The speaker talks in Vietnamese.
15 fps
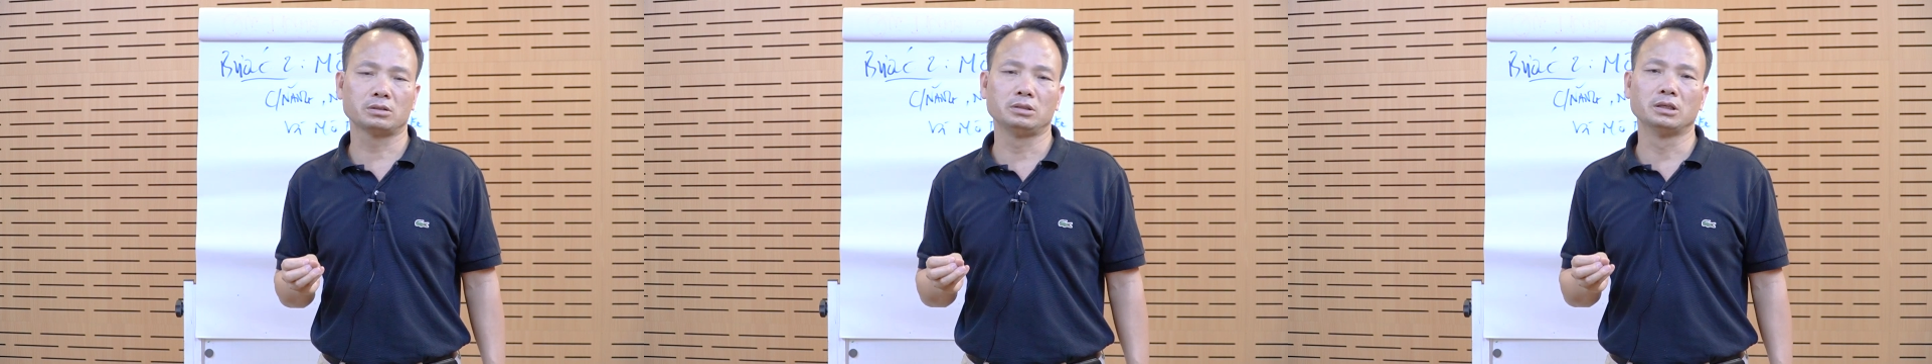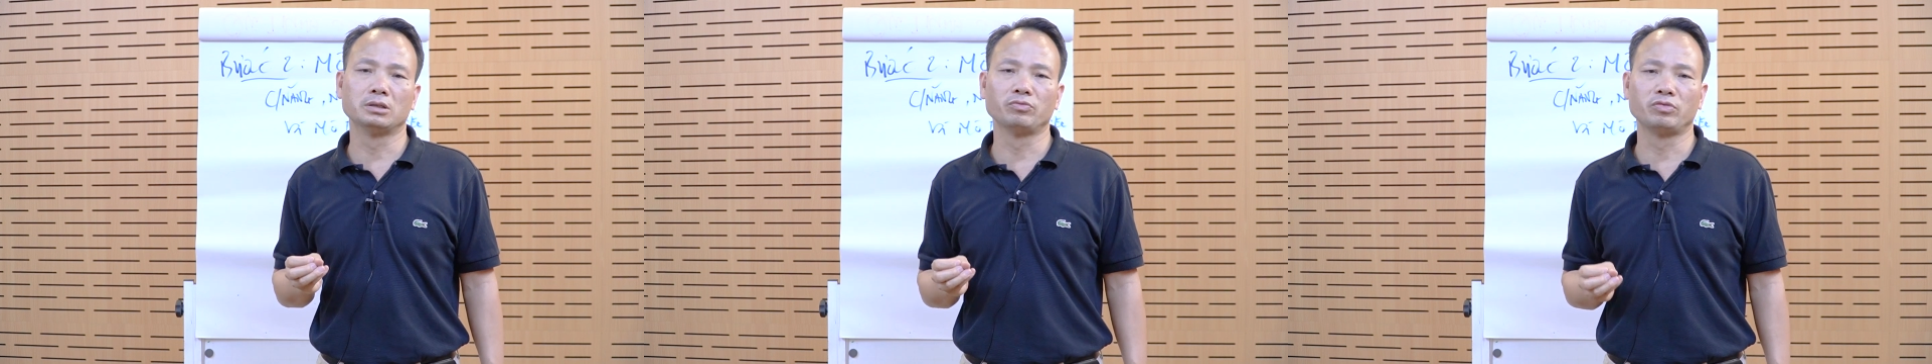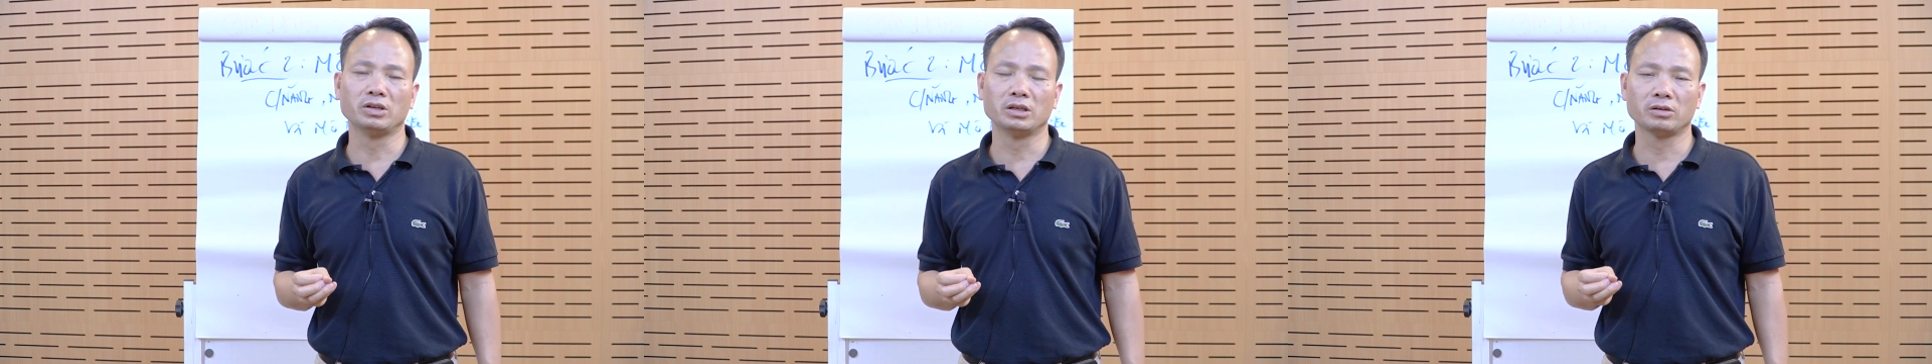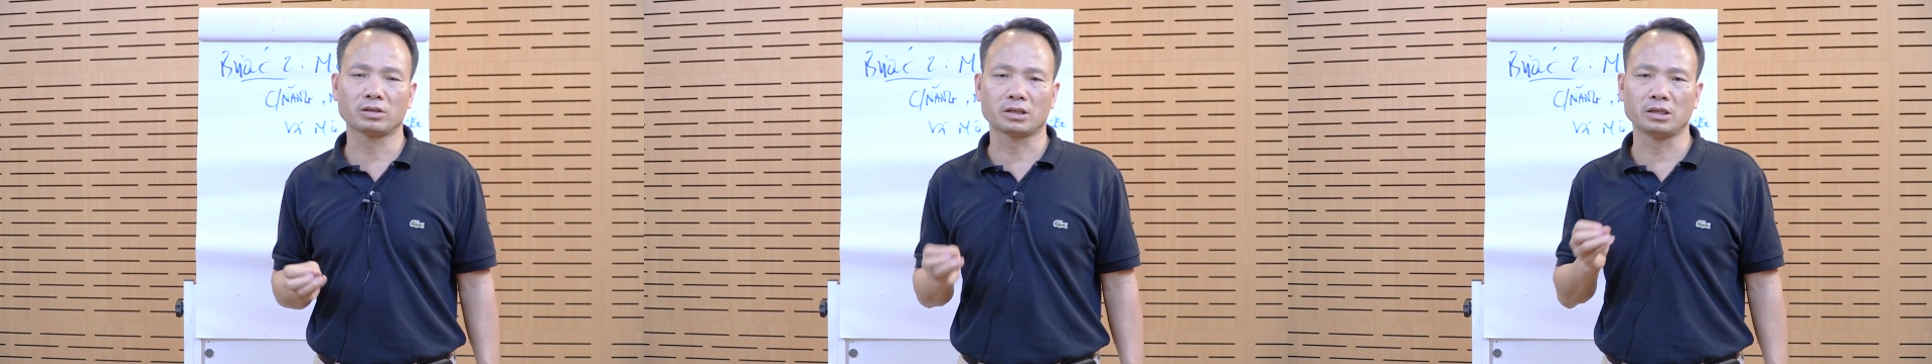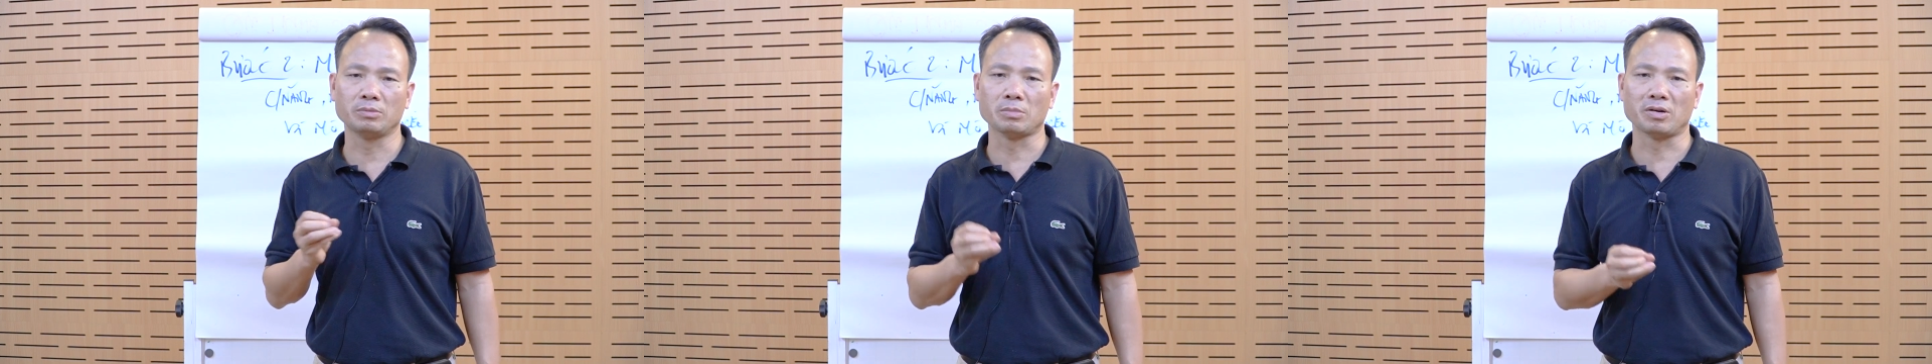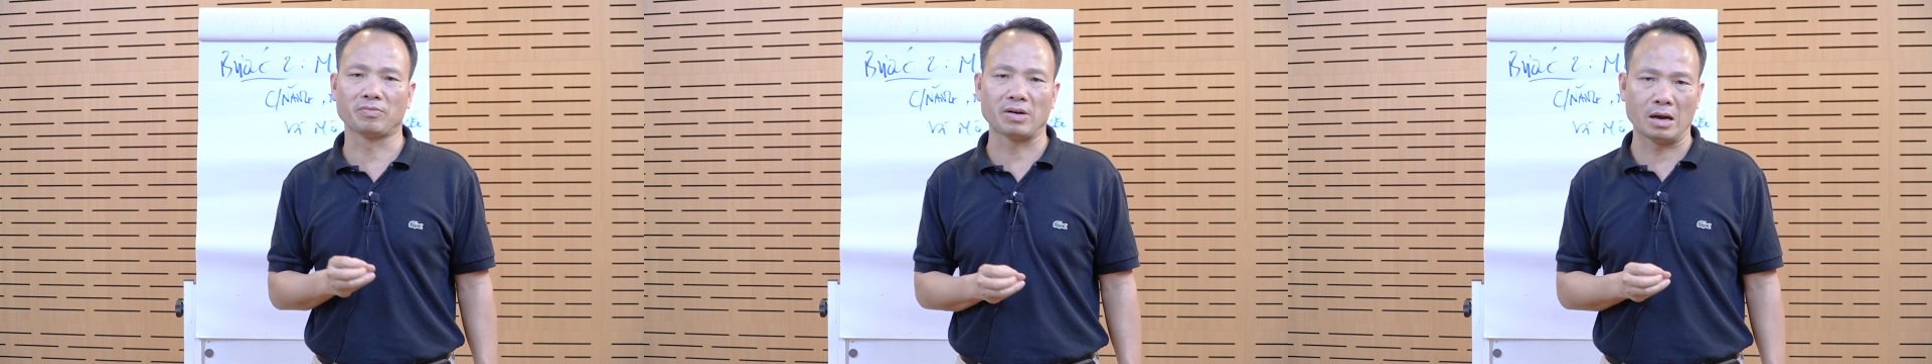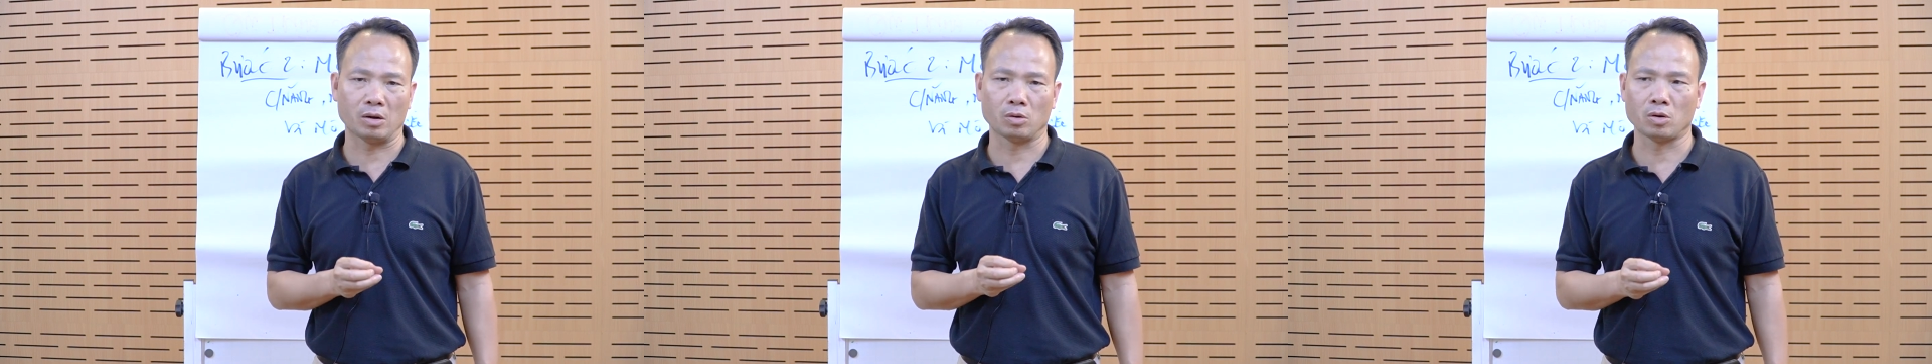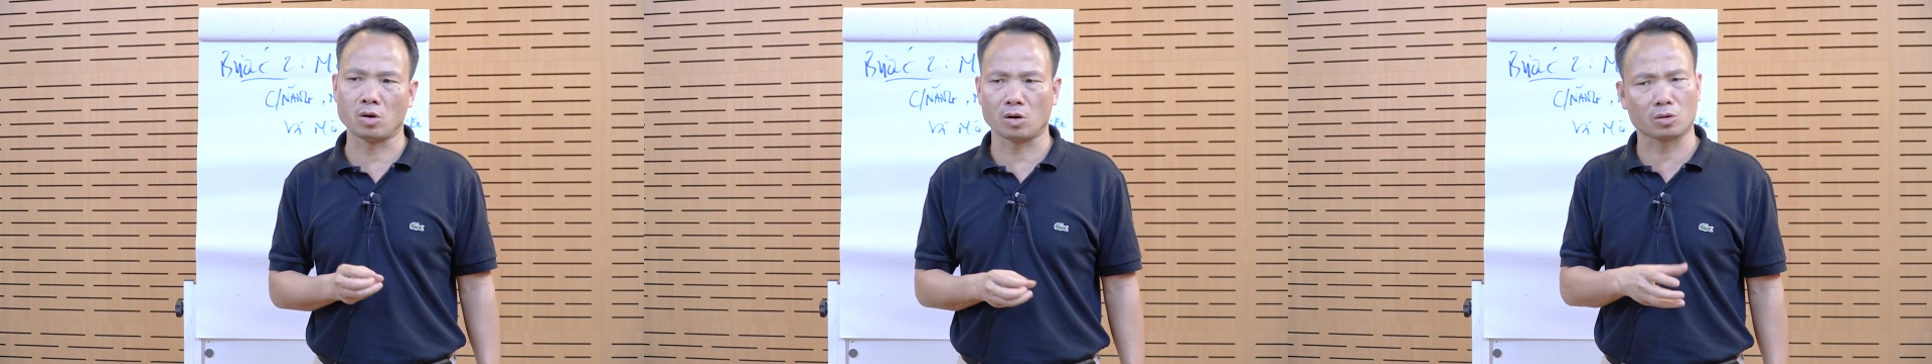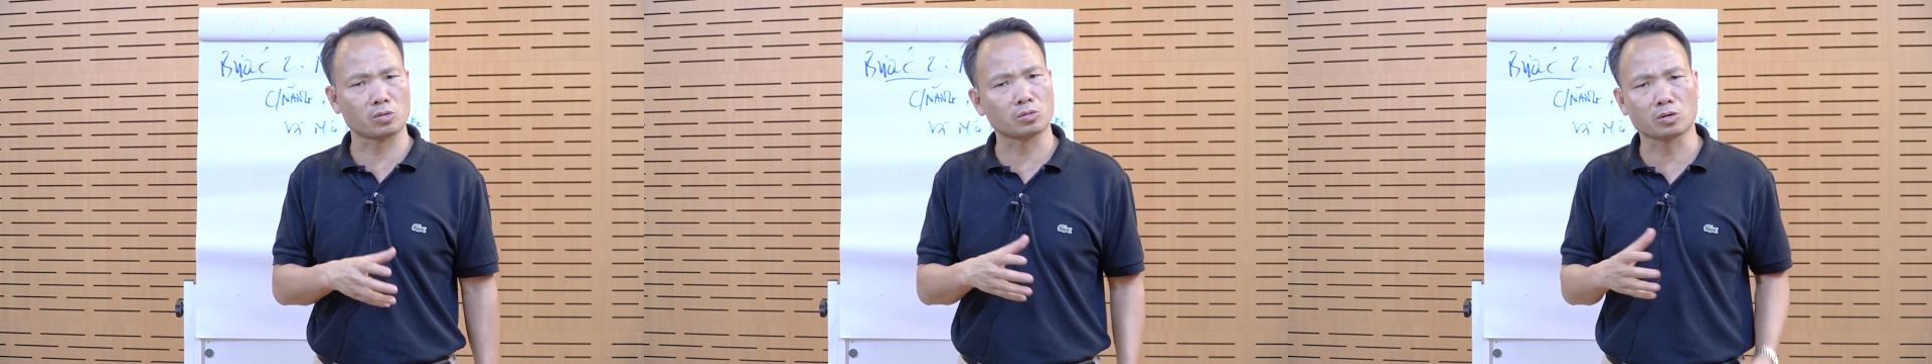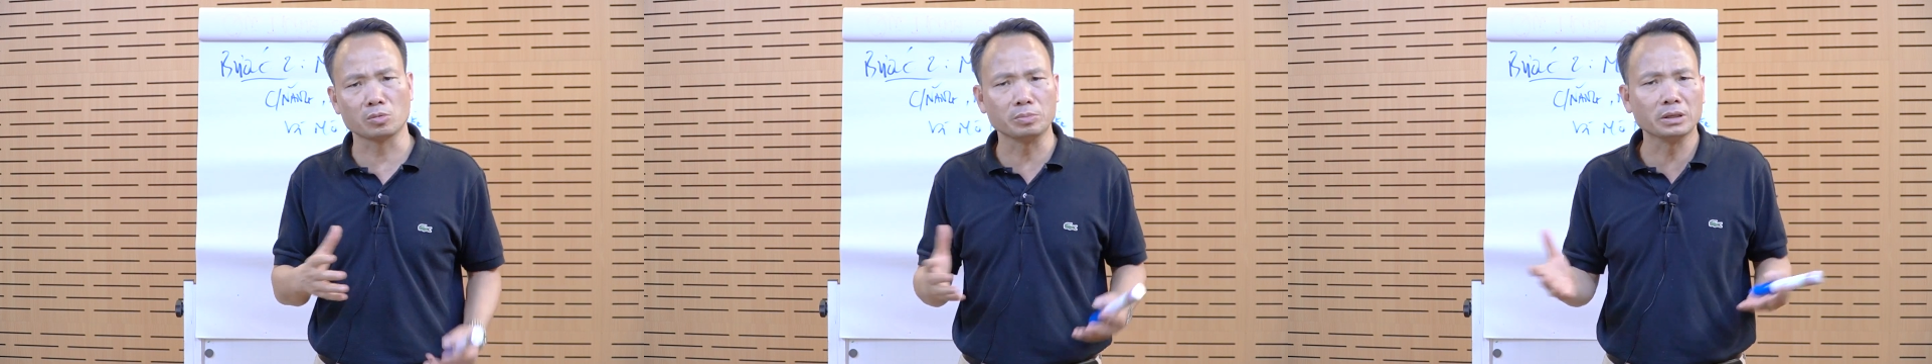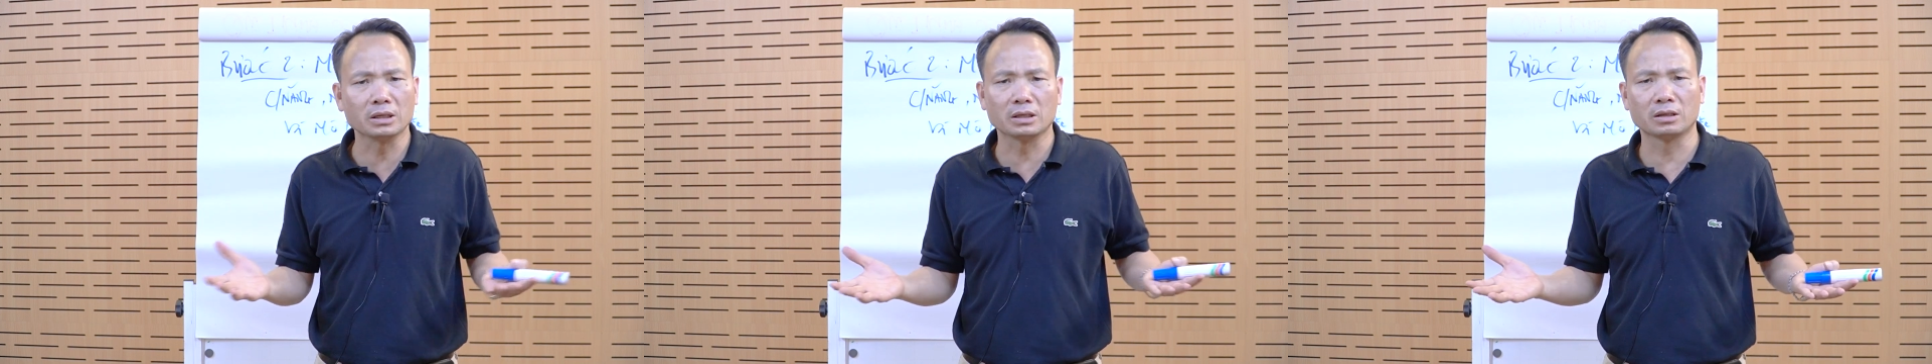nhân viên khi mà vào họ cũng không biết